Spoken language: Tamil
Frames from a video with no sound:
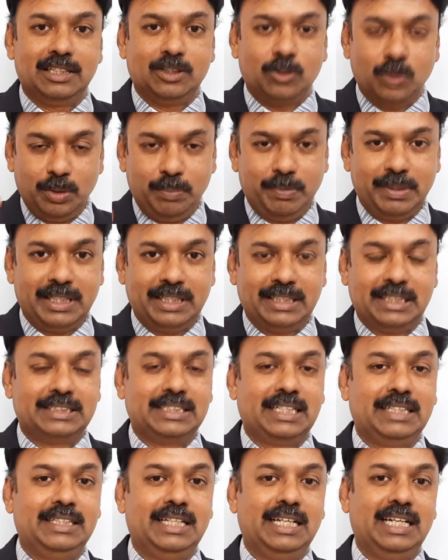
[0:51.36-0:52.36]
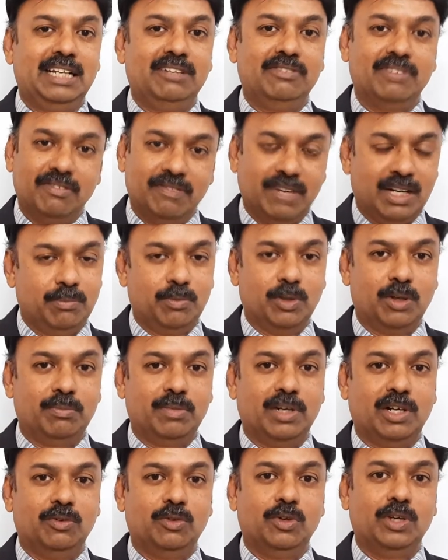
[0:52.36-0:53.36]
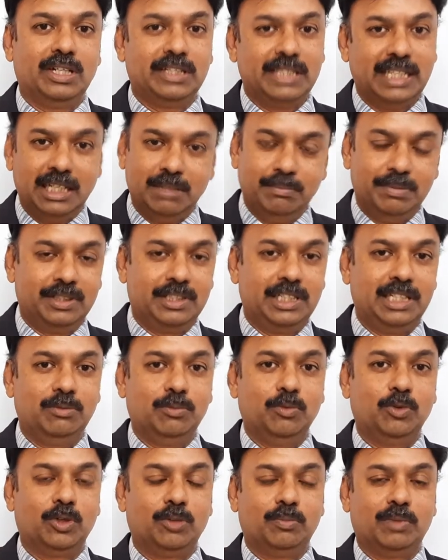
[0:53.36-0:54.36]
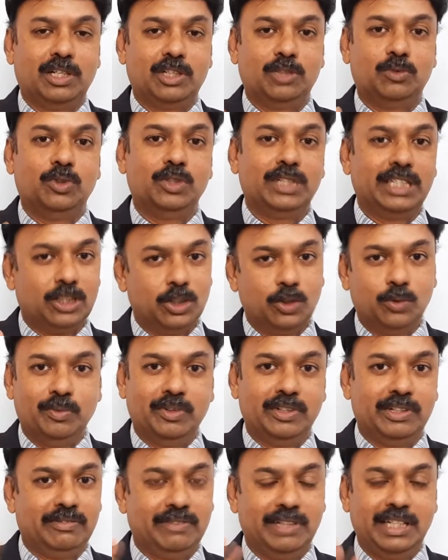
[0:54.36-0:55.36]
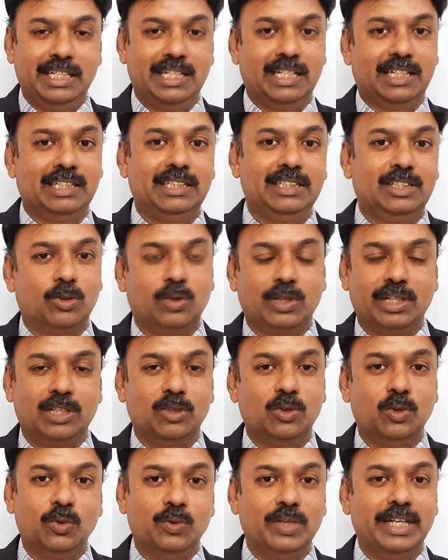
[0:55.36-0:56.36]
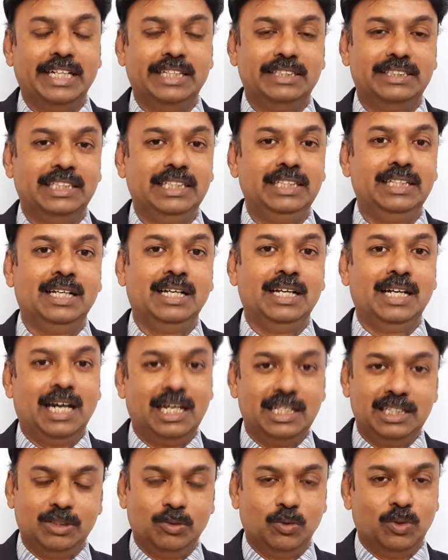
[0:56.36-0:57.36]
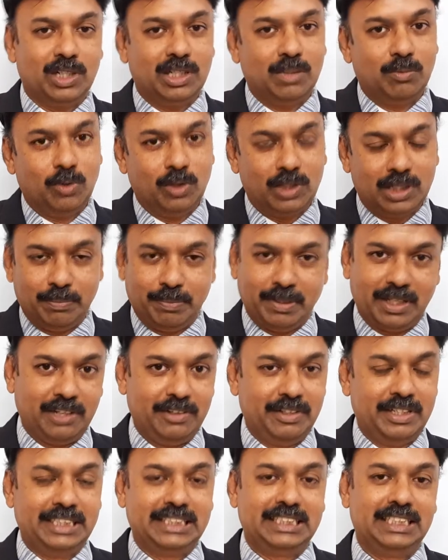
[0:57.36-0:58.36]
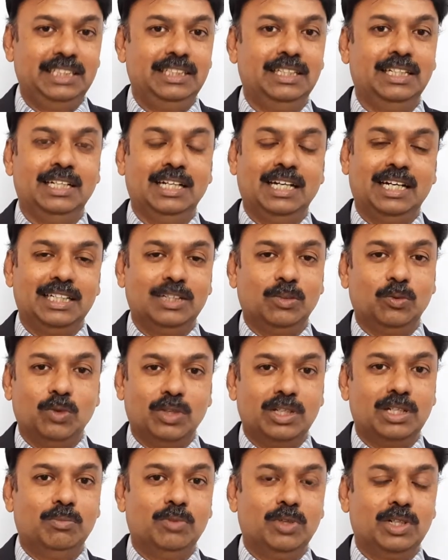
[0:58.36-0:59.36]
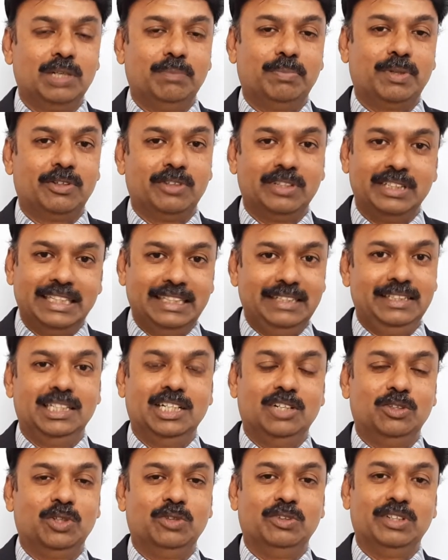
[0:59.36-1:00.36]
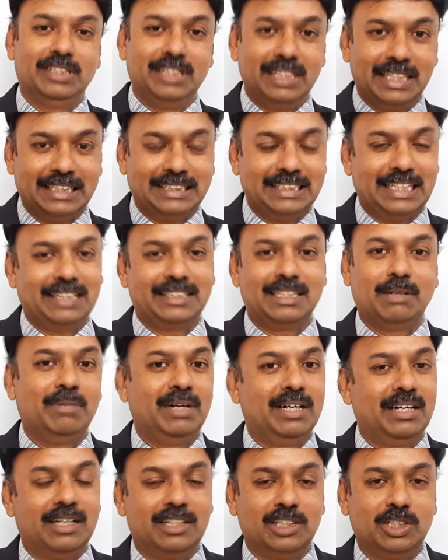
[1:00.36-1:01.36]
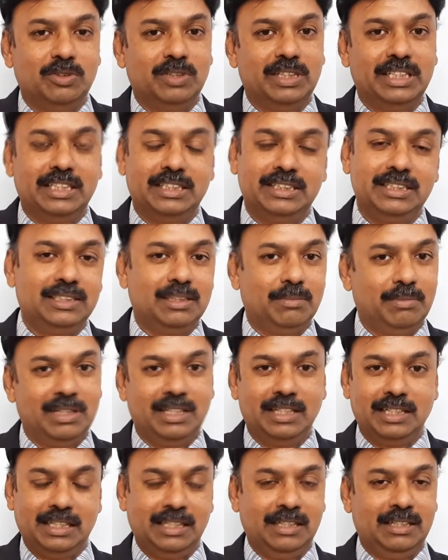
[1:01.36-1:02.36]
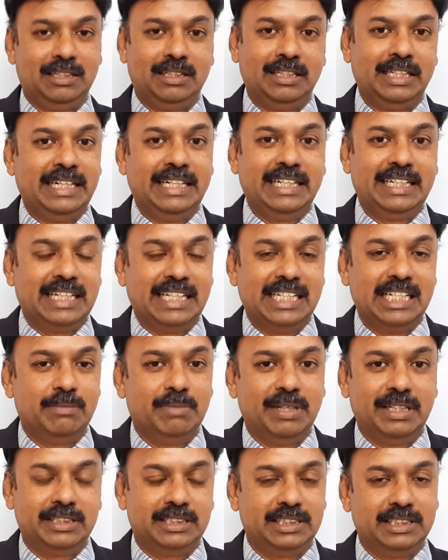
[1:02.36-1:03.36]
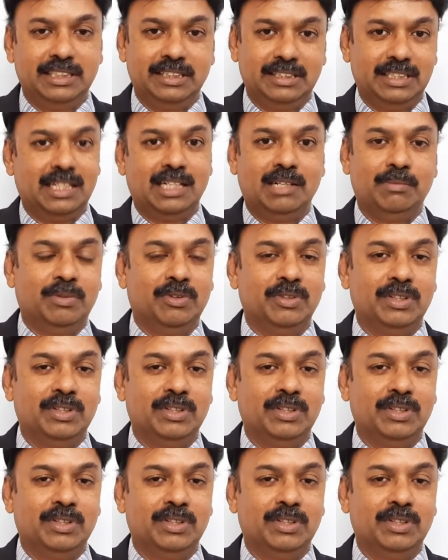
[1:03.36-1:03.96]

குறிப்பிட்ட அந்த சந்தையில் வவ்வால் மூலமாகவோ அல்லது எறும்பு திணி மூலமாகவோ ஏதோ வழியாக இந்த கொரோனா உருவாயிடுச்சு அது உலகம் முழுக்க பரவிடுச்சு அந்த உலகம் முழுக்க பரவுனது இந்தியாவுக்கும் வந்து கடைசியில் தமிழ்நாட்டுக்கும் வந்துருச்சு தமிழ்நாட்டில் எண்ணிக்கை அதிகமாகிடுச்சு இதுதான் நம்ம